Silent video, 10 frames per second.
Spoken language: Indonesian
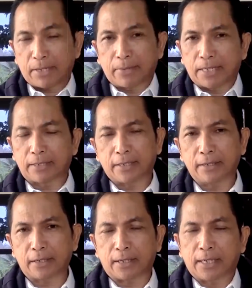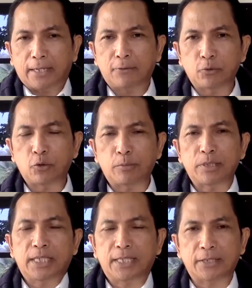main-main ya, karena untuk
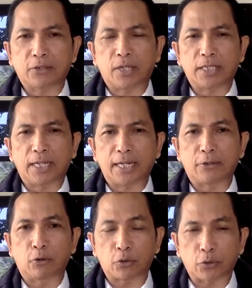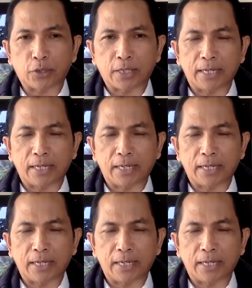mencetak seorang tenaga dokter,